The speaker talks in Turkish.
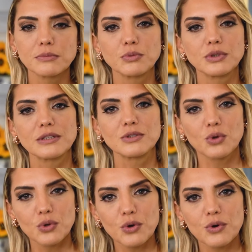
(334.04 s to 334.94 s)
şimdi bunları
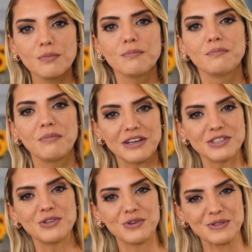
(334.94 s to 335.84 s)
soyuyorum.
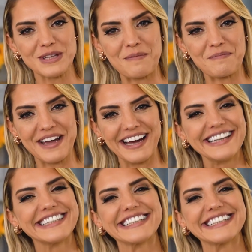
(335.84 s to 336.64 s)
Başlıyoruz yapmaya.